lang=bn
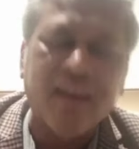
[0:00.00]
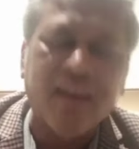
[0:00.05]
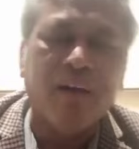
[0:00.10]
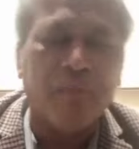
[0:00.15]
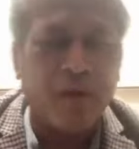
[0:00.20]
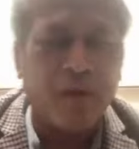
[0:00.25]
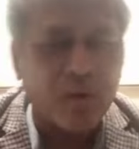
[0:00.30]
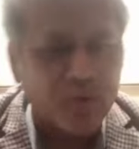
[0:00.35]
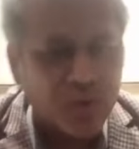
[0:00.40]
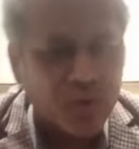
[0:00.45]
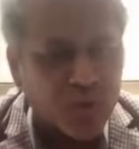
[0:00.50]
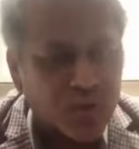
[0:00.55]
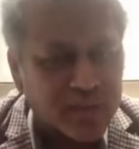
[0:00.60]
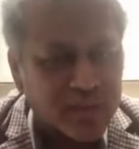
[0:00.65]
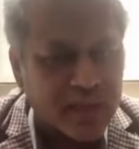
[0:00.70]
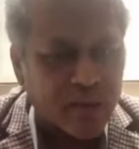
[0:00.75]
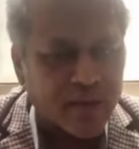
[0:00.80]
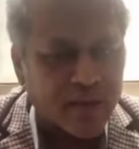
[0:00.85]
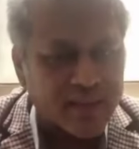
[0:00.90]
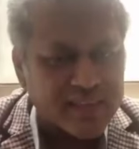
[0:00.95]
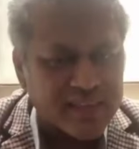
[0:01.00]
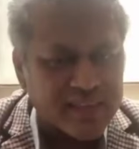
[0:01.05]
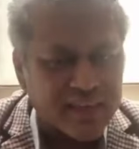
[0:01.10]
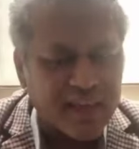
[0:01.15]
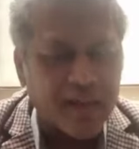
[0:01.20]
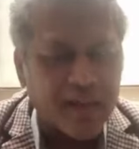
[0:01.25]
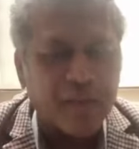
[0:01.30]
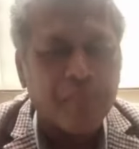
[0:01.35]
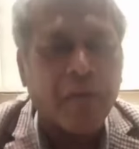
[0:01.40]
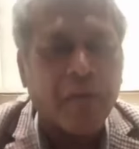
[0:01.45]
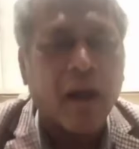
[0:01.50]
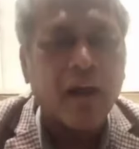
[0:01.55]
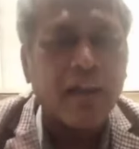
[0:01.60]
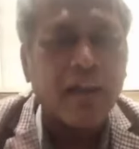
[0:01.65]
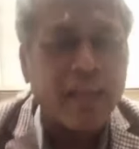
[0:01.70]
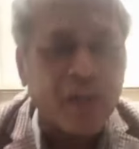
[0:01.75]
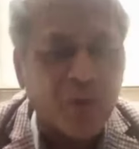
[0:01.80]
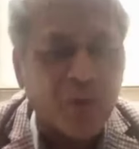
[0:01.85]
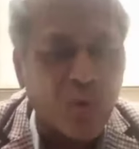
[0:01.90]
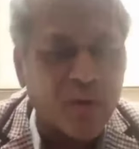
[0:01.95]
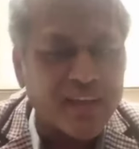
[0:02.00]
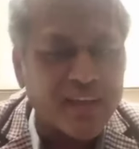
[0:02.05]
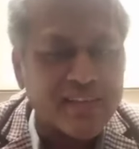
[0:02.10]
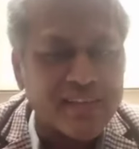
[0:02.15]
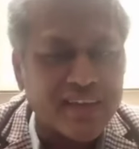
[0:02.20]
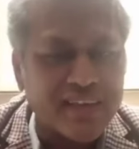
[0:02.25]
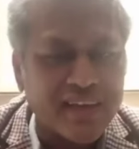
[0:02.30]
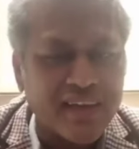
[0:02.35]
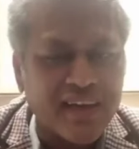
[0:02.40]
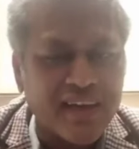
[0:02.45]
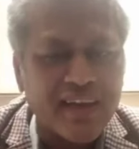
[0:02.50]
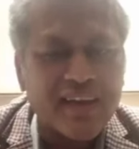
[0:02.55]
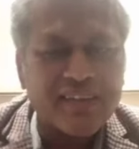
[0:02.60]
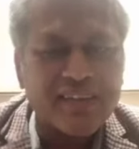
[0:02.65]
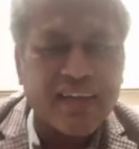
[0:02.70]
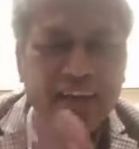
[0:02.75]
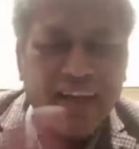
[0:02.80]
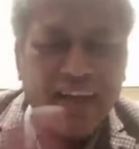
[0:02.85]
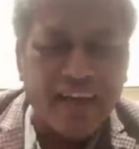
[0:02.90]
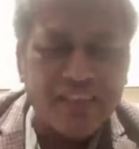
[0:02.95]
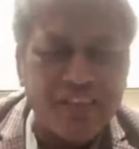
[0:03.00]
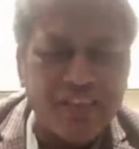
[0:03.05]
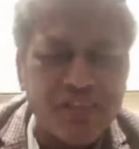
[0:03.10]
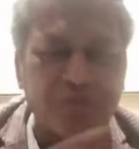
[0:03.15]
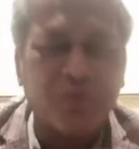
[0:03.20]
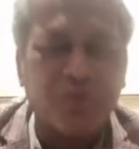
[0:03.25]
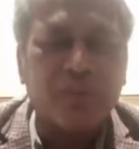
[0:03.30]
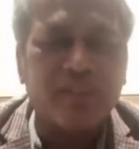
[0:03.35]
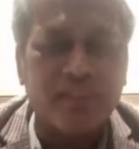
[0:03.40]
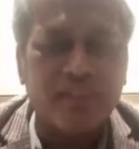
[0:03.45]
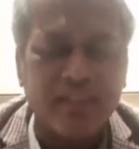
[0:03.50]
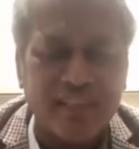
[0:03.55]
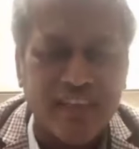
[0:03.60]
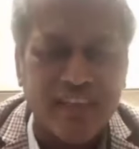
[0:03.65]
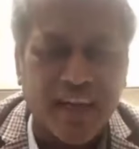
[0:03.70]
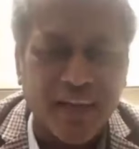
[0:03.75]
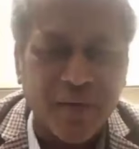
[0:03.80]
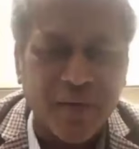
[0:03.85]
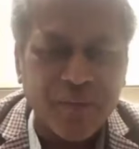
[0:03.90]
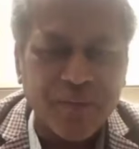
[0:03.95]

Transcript: বা অন্য কোথাও আছে বার্নিং করেছে টাকা অ্যাডজাস্ট করে দিতে চায়